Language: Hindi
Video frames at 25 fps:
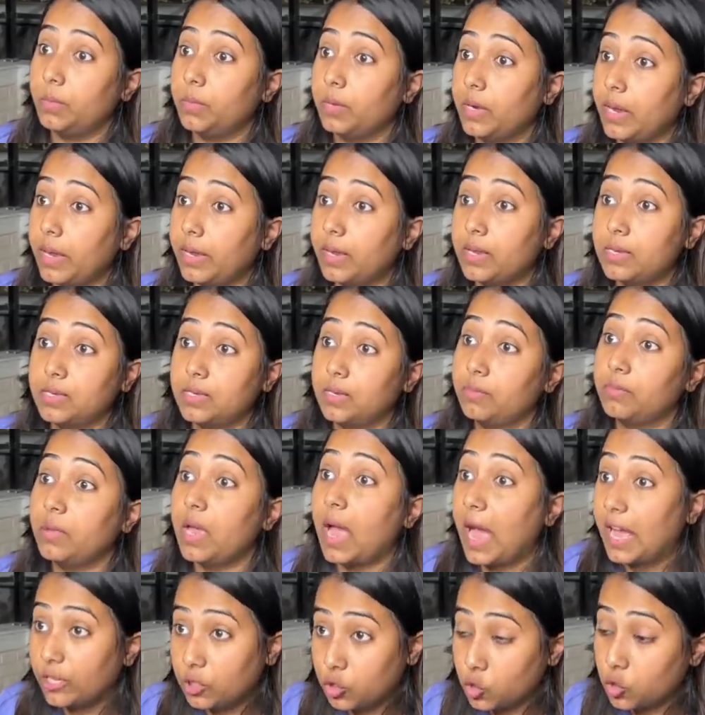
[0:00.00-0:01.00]
बनाई है सब ने
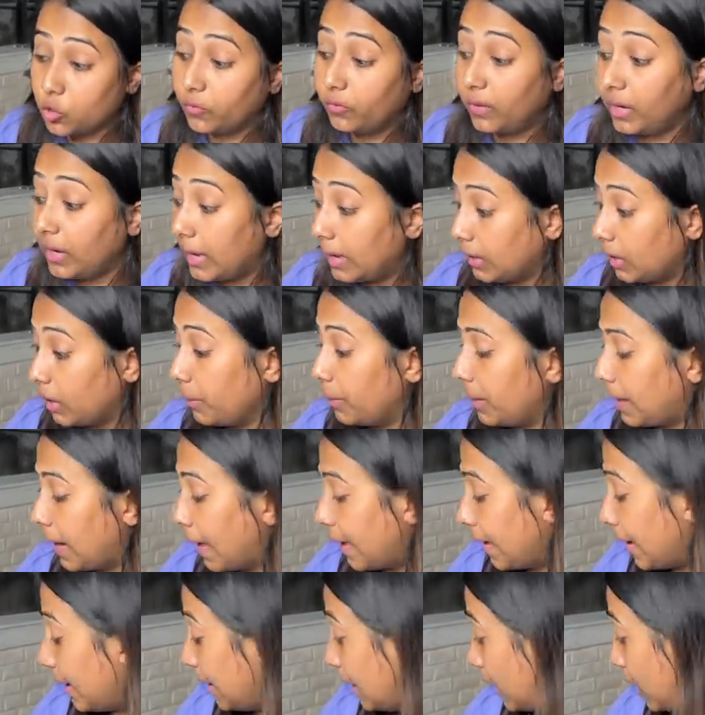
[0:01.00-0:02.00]
आंचोबी डाल के
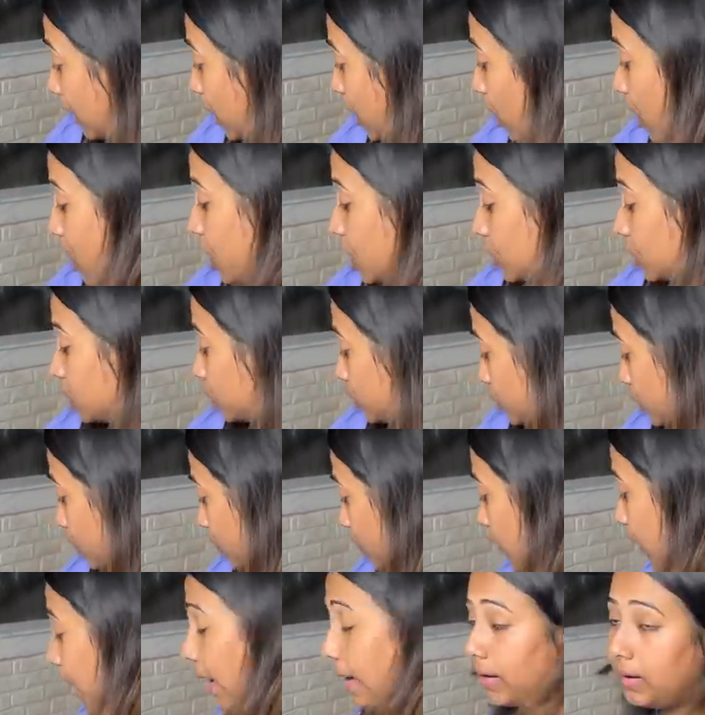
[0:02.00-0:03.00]
बनाया है सो
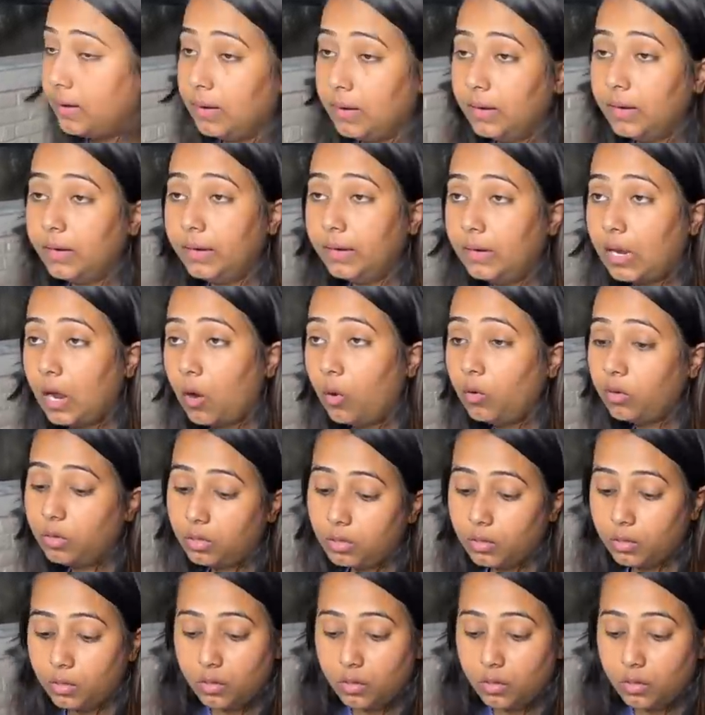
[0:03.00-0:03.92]
आई रियली डाउट